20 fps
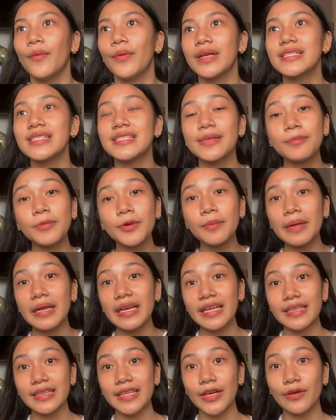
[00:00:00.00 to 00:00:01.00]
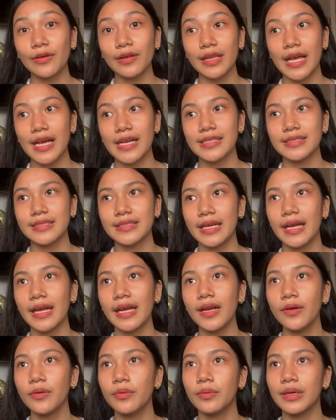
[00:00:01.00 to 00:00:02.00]
once na bumalik na yung
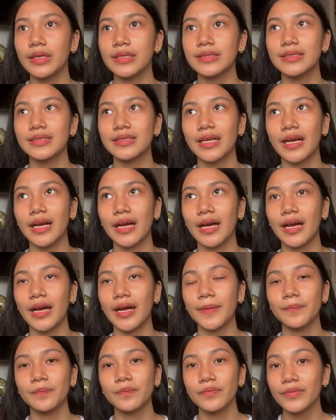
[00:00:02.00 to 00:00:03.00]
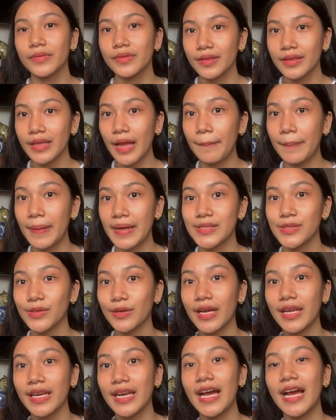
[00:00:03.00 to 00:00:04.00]
klase, once na napasok
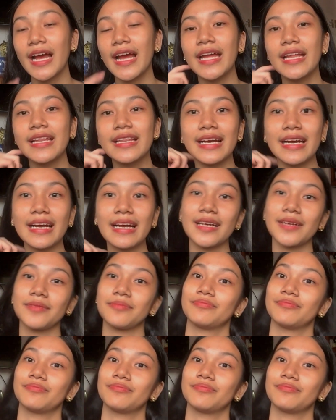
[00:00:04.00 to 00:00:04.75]
ka na and nag